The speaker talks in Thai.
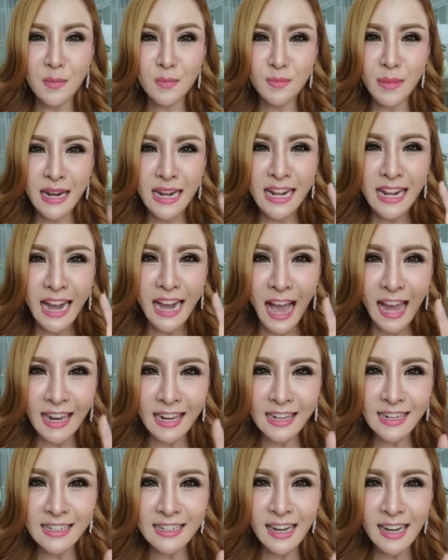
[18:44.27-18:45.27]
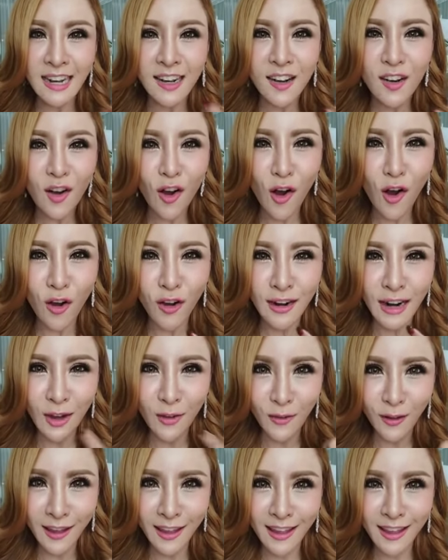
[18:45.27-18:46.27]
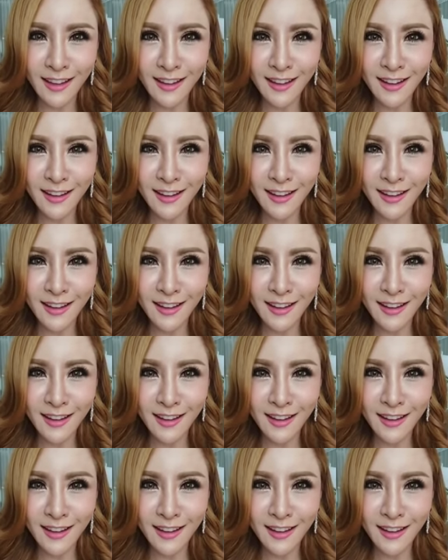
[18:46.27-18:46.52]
เป็นการเลือกของเราเอง